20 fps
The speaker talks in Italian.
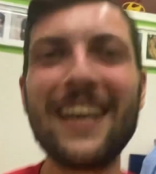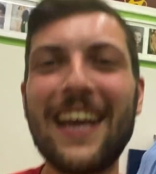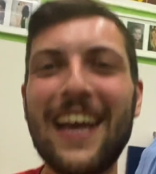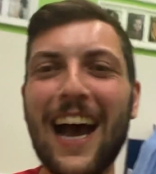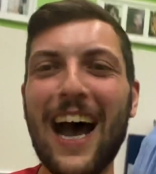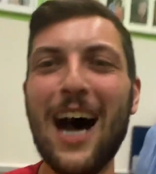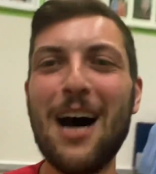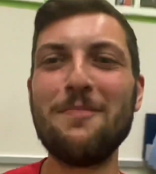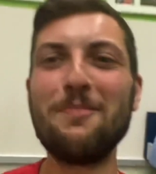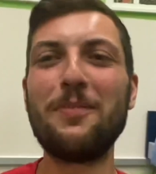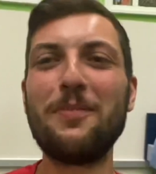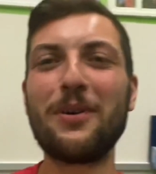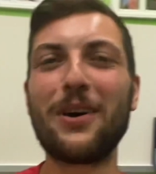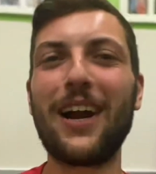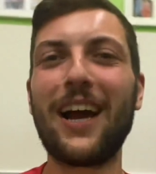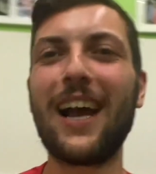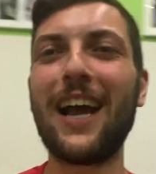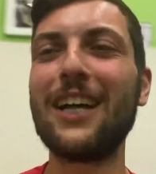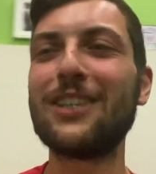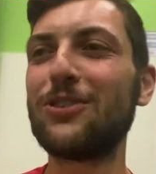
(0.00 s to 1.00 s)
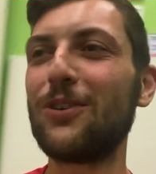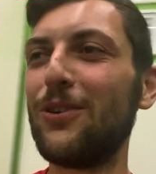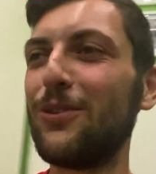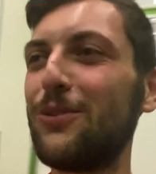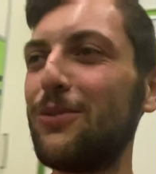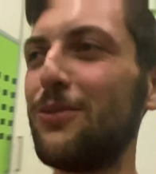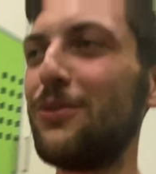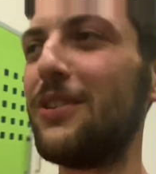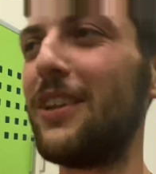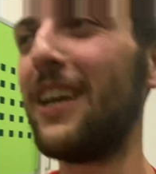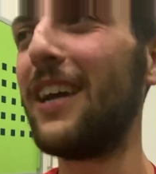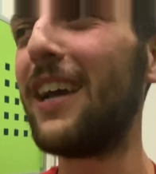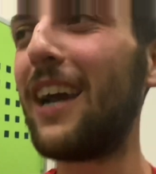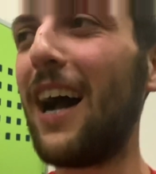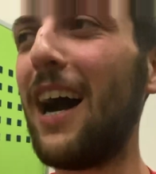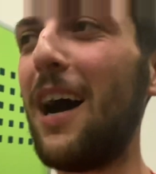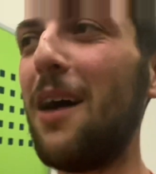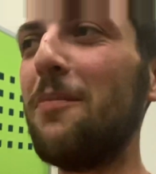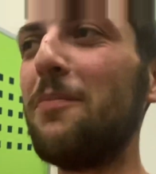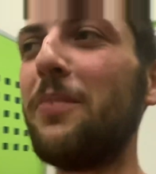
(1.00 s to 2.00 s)
campo, ragazzi. Sono tutti in
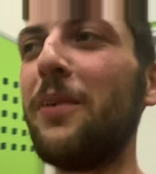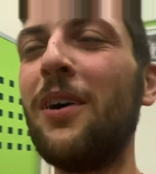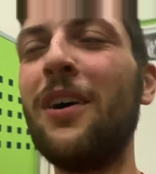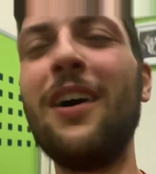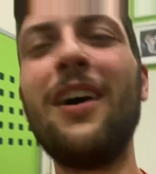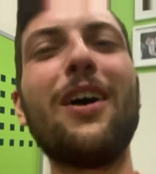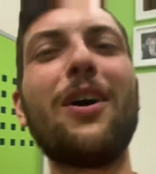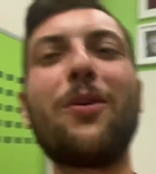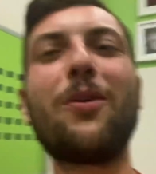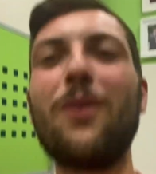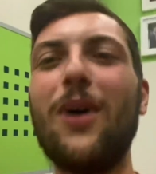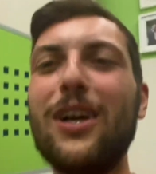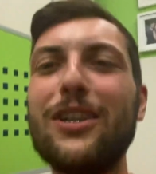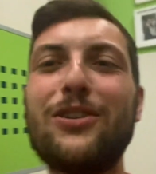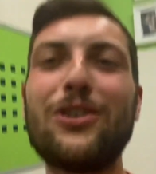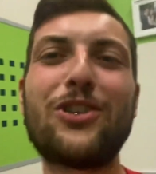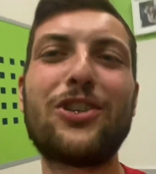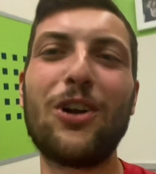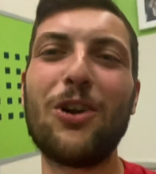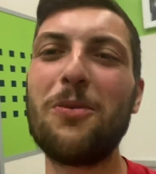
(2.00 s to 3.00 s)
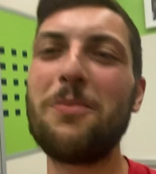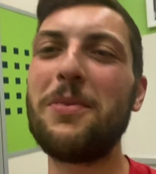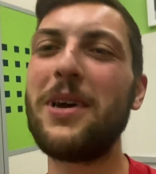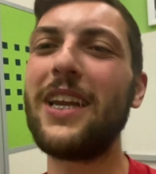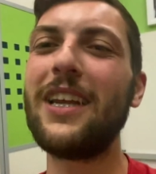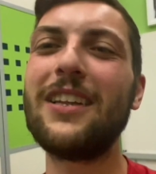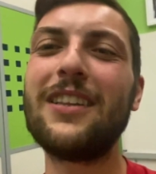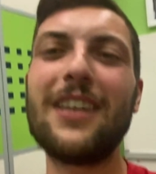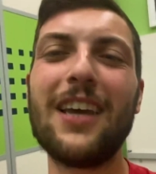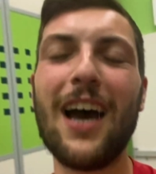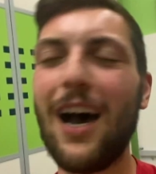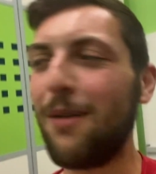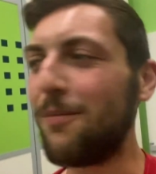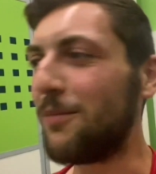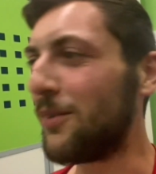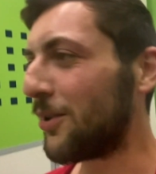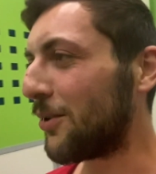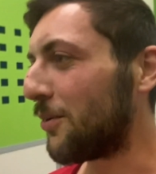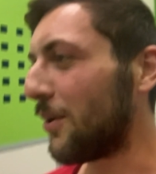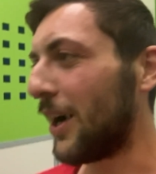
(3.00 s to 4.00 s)
campo. Quanto ce lo
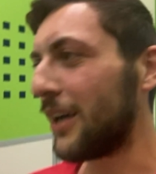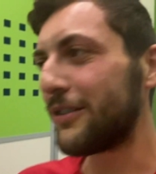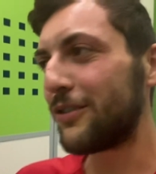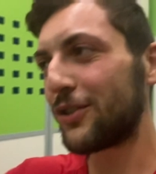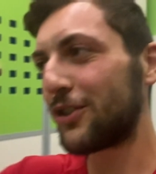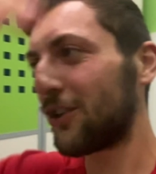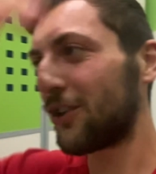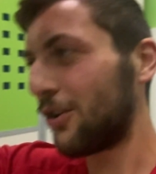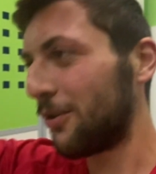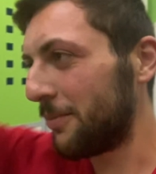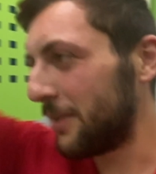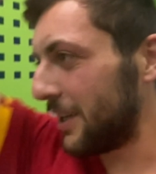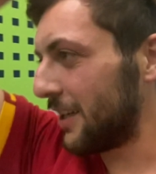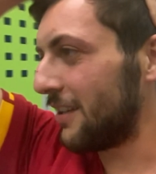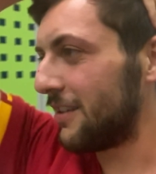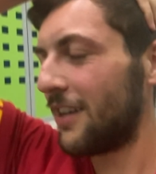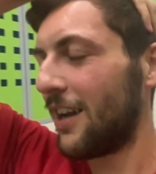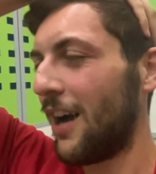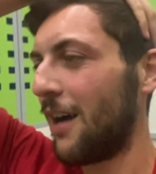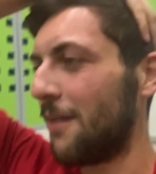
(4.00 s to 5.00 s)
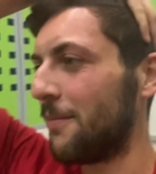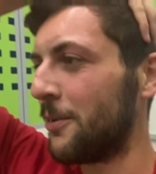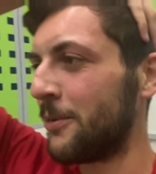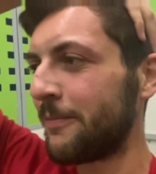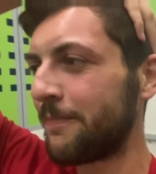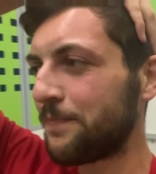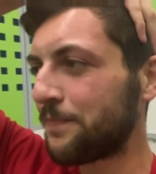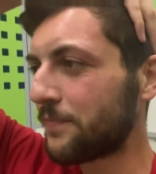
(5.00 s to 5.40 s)
meritiamo. Quanto ce lo meritiamo.